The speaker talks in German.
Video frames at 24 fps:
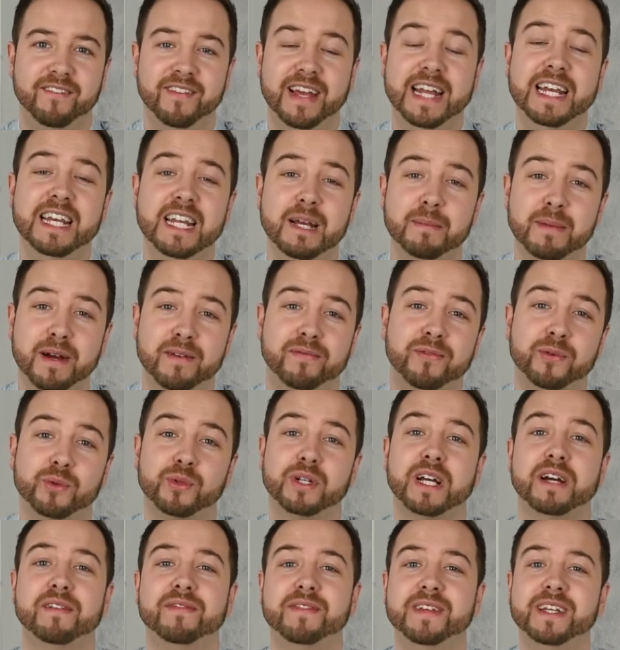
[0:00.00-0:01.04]
wenn dir beim
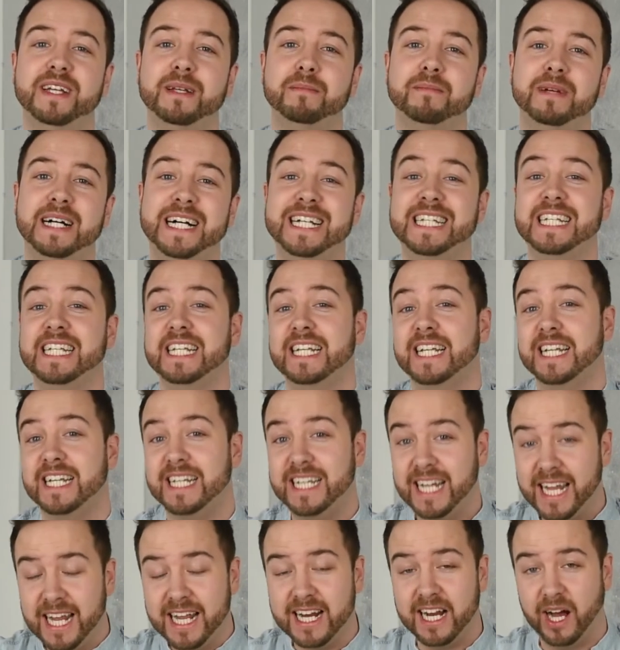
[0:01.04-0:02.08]
Fotografieren mal die
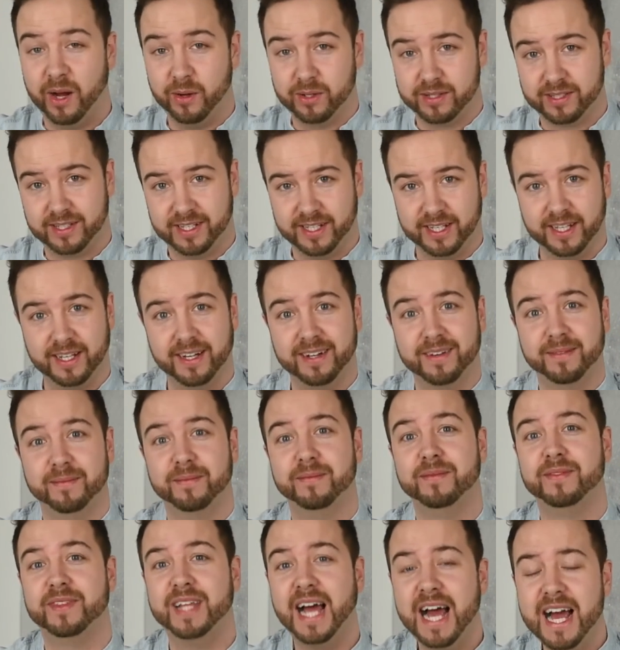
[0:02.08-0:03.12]
Ideen ausgehen,
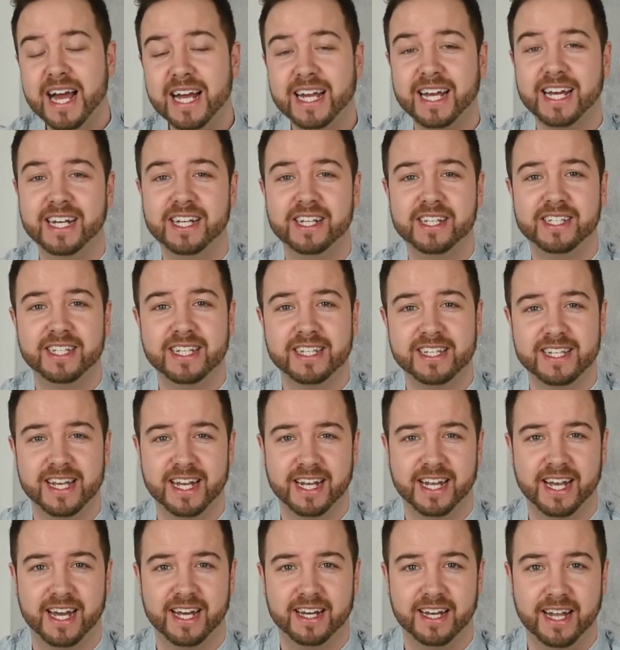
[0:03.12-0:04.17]
da kann ich dir
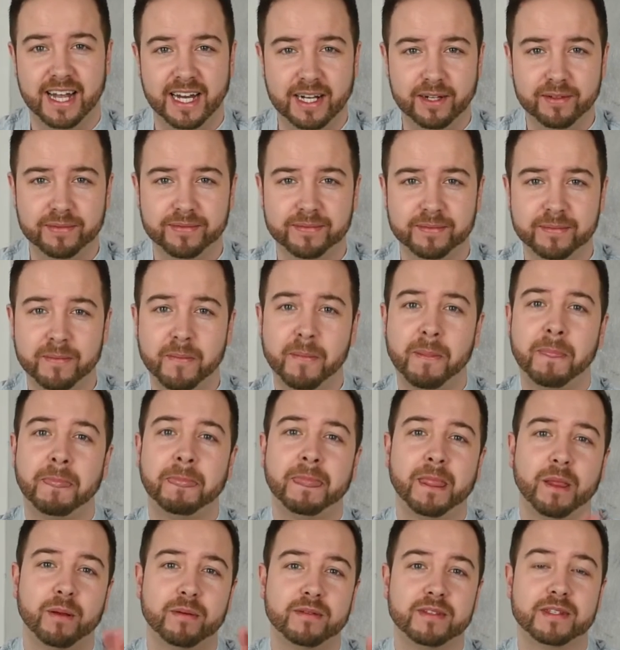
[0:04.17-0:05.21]
sehr gerne helfen.
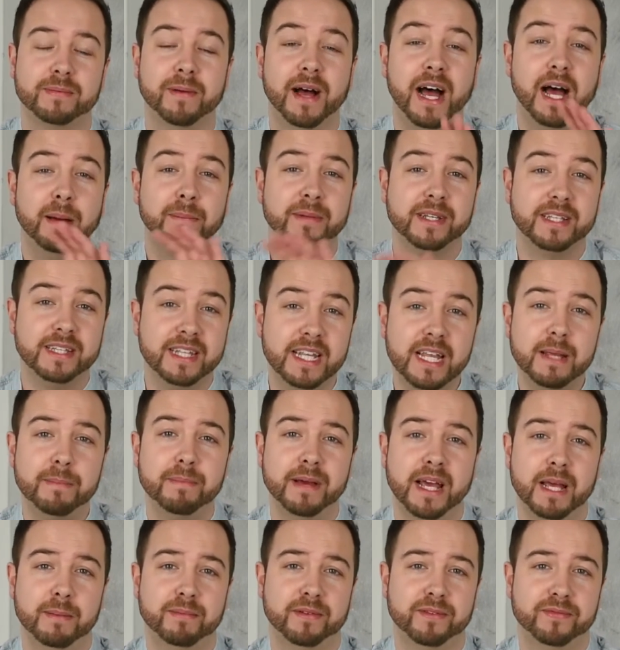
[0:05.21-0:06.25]
Und zwar habe ich ein
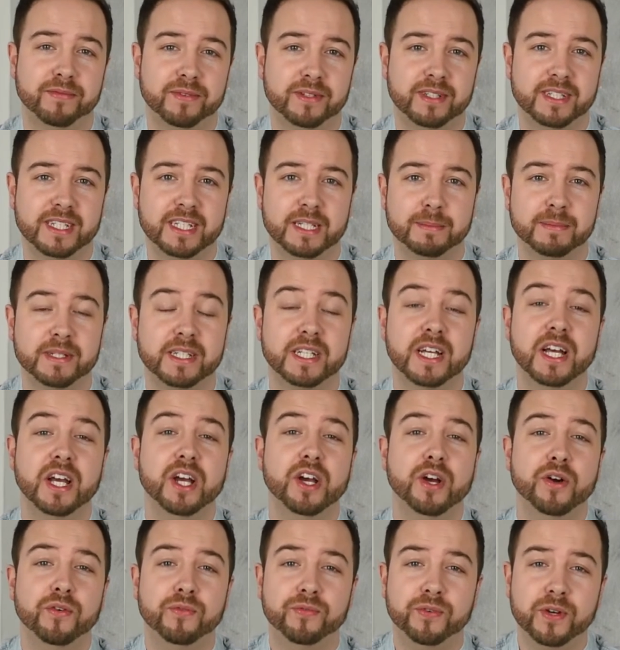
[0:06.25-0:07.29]
E-Paper für dich mit
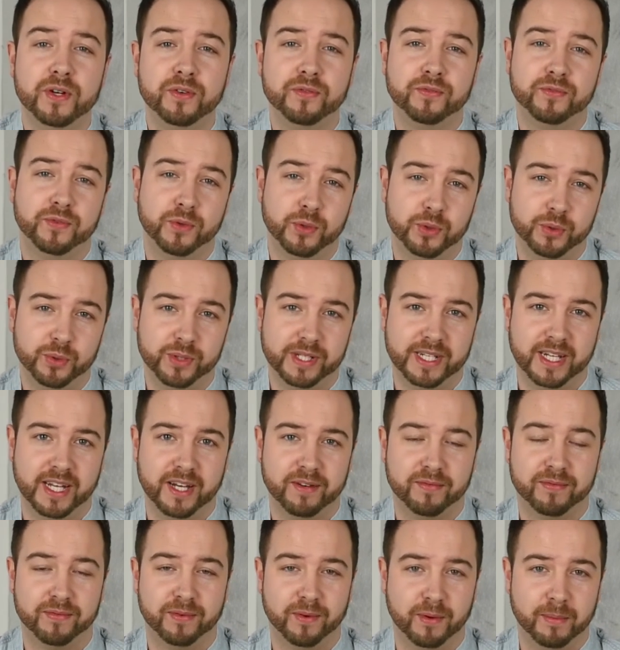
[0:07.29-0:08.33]
fünf
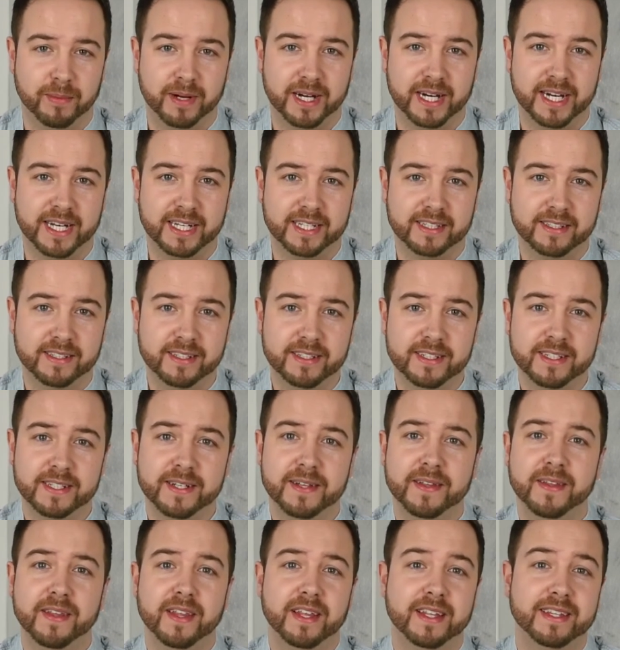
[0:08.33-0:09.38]
Fotoideen vorbereitet,
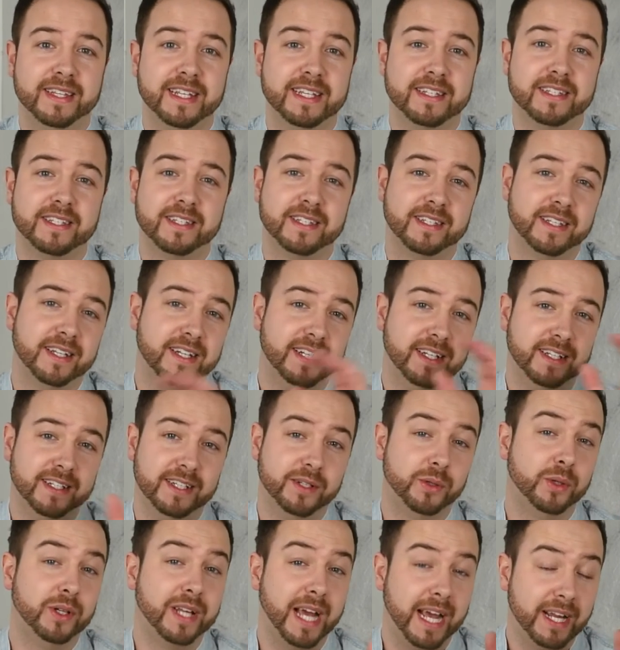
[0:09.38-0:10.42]
das, äh,
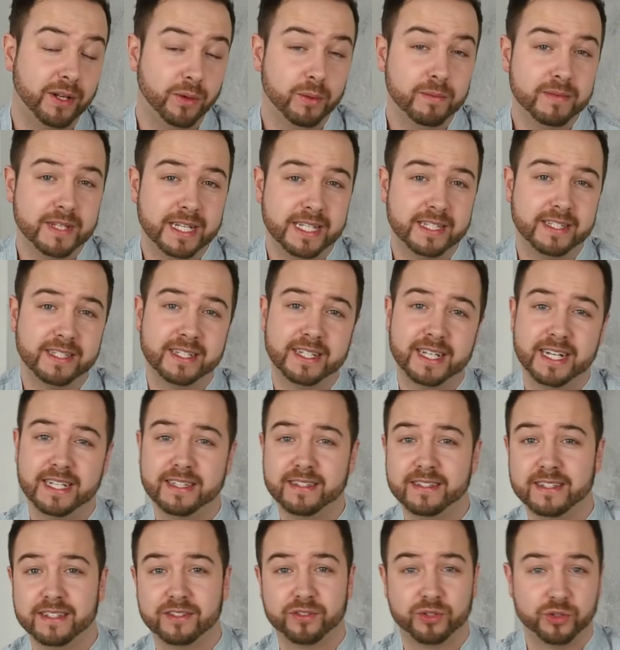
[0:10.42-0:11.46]
die du direkt umsetzen
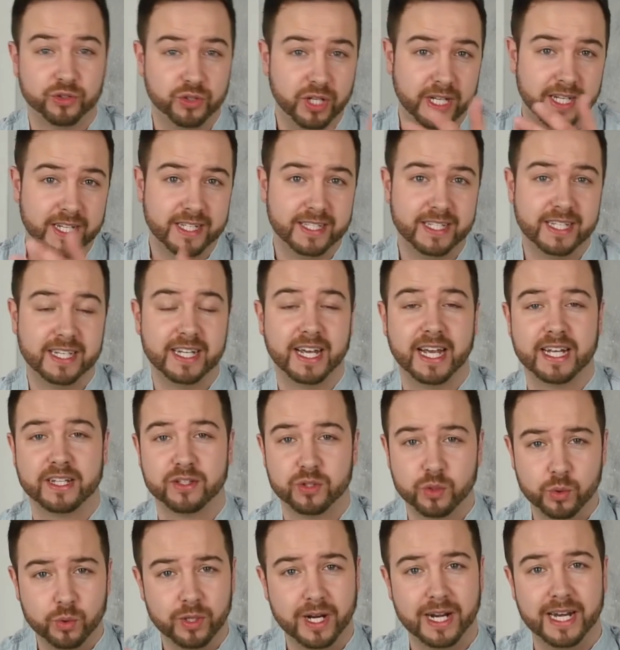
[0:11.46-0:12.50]
kannst. Das schicke ich dir
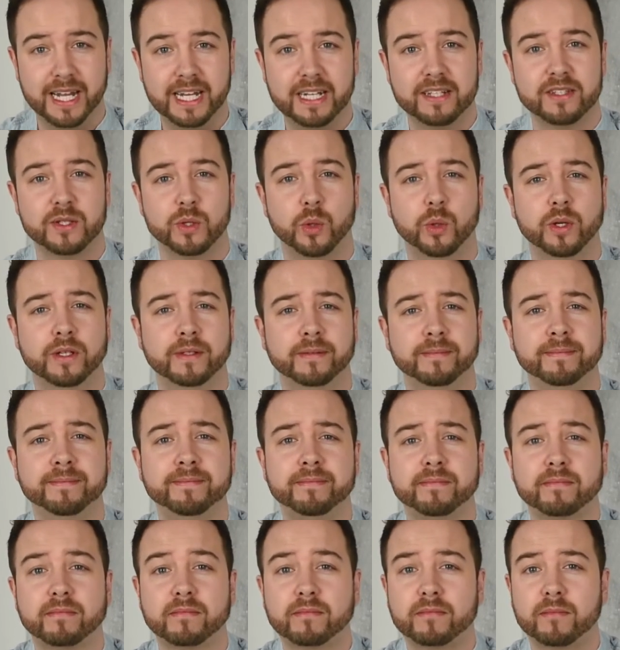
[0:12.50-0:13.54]
direkt zu. Der Link ist
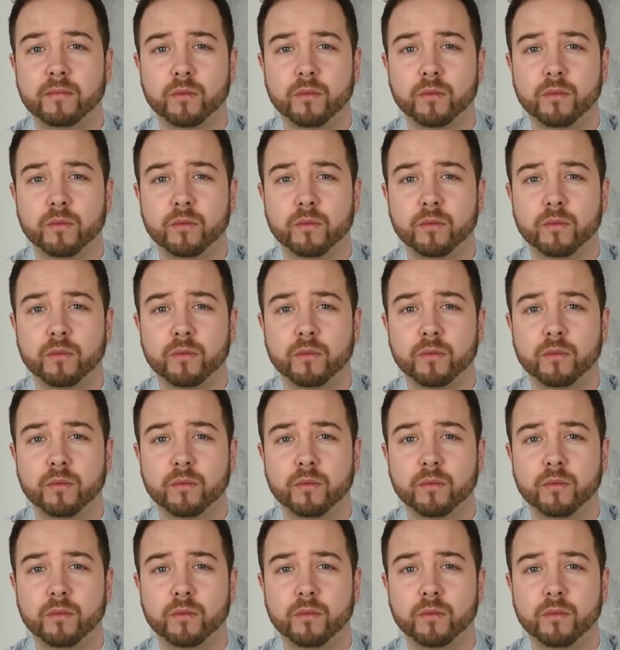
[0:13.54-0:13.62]
unten.